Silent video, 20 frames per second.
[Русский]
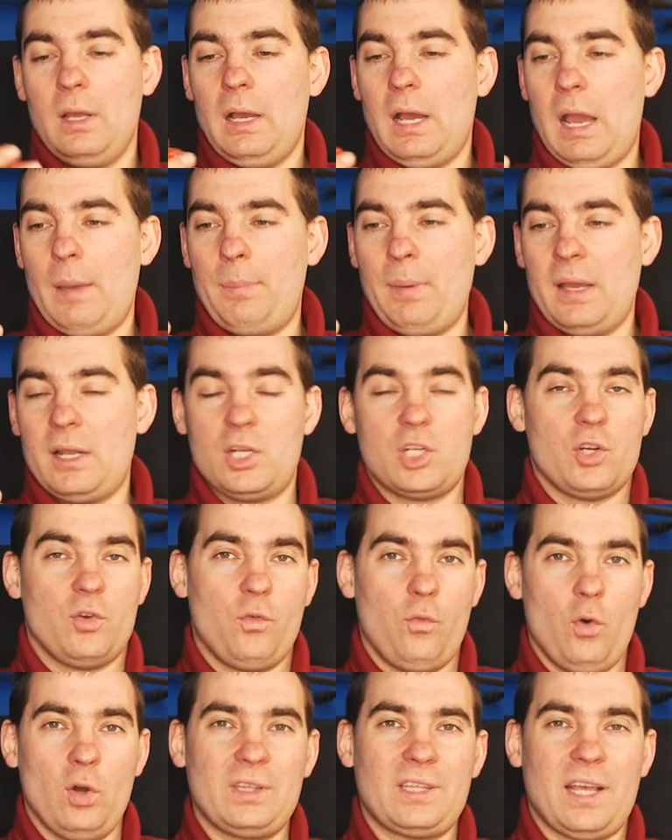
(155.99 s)
Опять же,
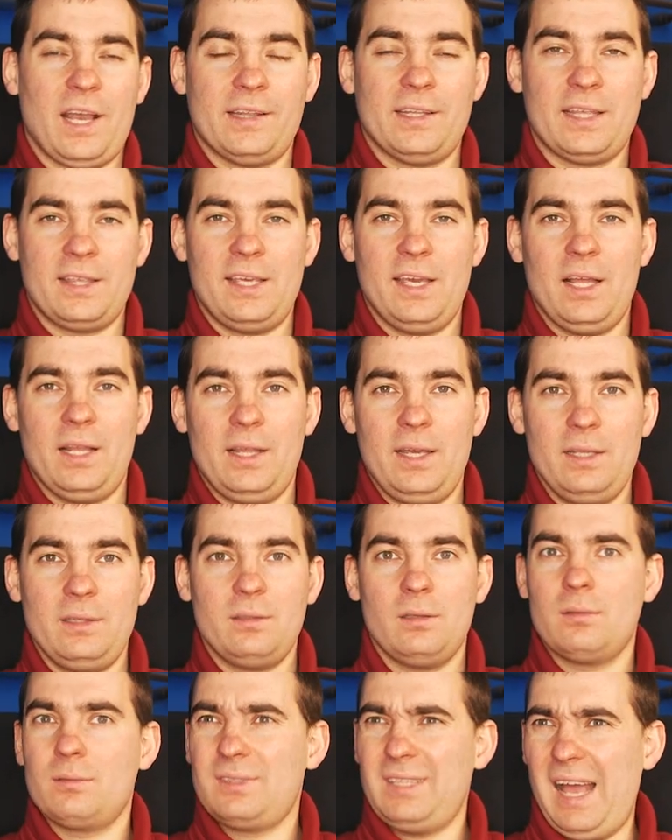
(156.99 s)
фотка она делает,
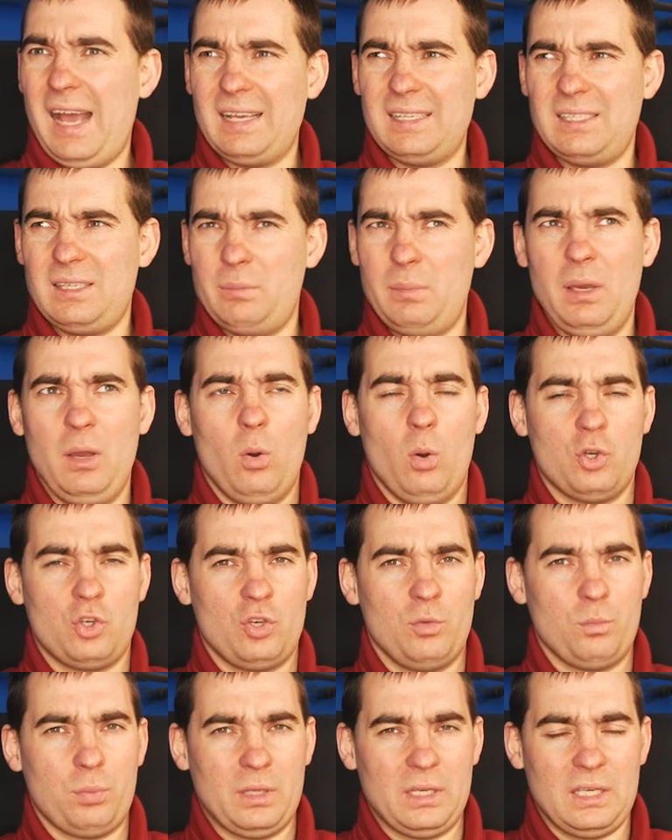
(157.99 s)
так себе,
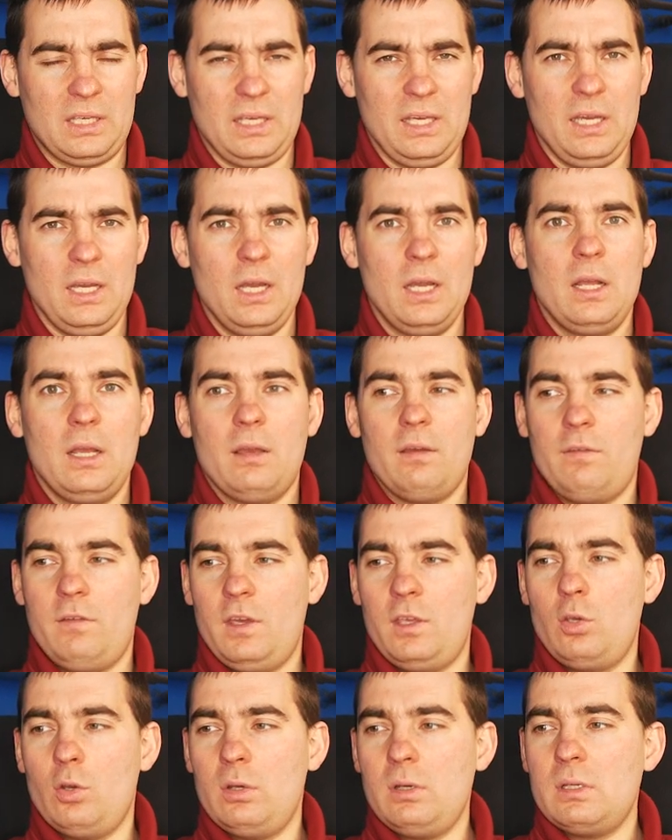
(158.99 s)
очень плохие,
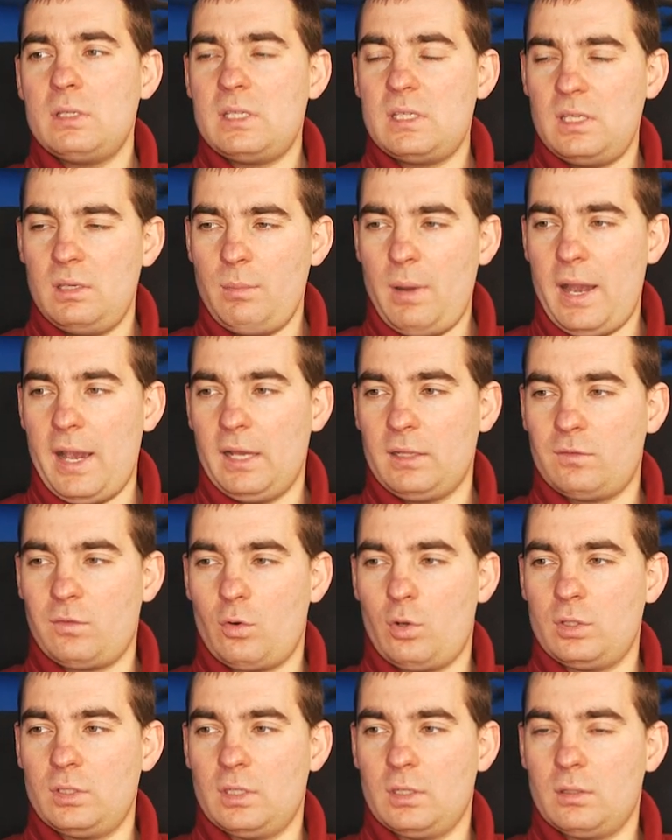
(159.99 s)
видео снимает
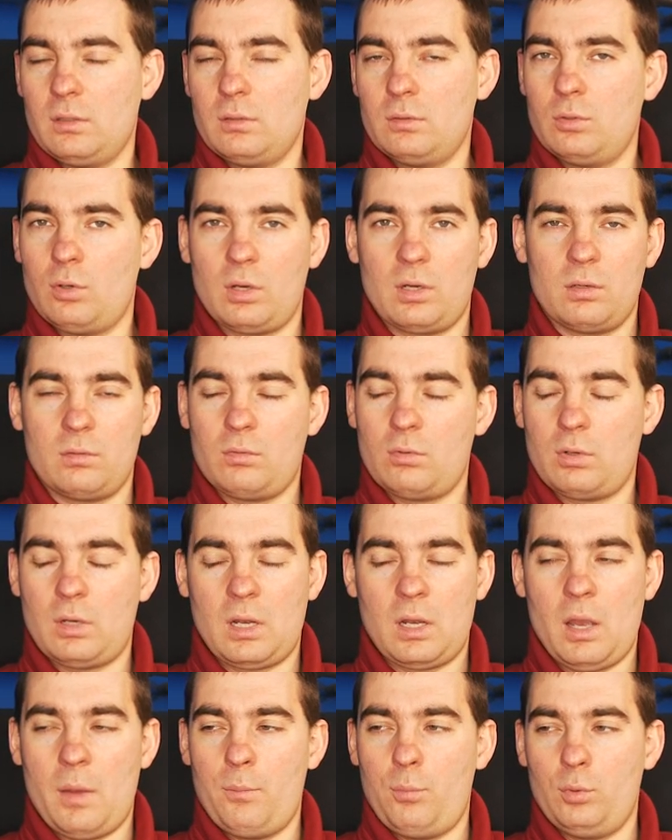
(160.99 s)
вроде, но
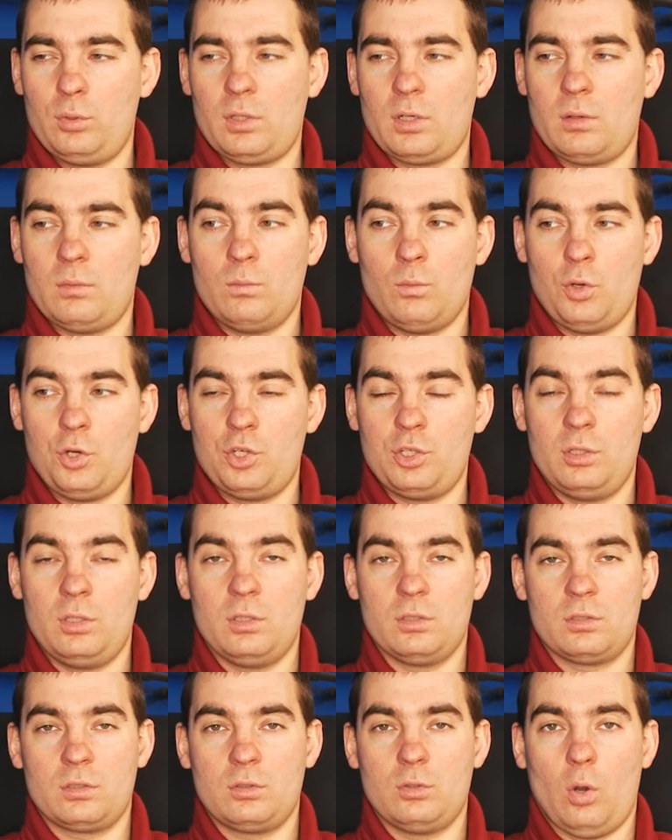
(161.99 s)
компьютер мощный
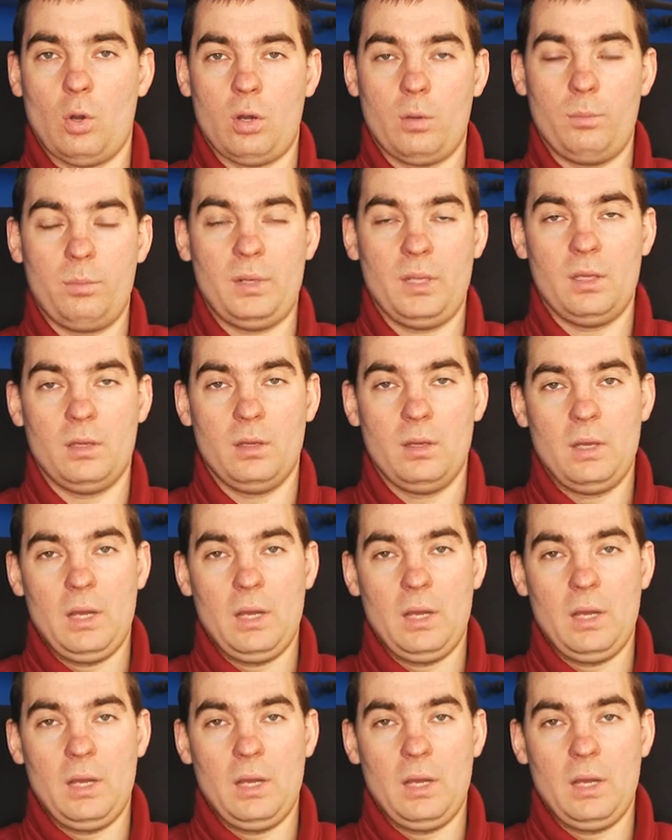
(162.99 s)
сдох при